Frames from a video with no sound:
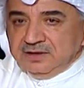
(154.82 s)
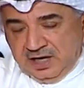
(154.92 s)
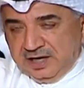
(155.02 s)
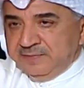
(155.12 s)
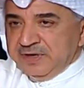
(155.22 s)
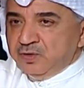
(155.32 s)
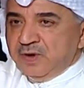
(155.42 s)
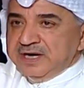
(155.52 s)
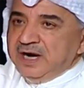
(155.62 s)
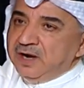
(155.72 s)
يعني من
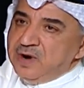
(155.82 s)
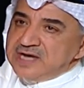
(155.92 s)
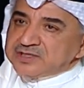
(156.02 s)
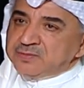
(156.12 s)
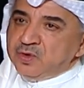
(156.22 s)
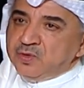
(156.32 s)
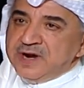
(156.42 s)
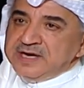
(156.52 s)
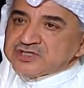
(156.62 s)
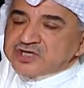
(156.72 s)
إخواننا العوازم
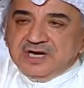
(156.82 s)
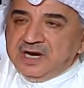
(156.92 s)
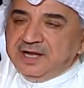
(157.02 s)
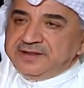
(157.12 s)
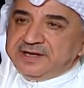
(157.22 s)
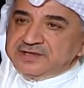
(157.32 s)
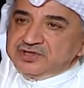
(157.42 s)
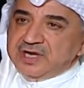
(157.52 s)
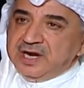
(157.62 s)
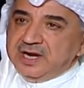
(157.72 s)
وإخواننا السنة الحضر إن
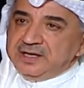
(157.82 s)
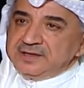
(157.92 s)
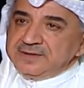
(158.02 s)
شاء الله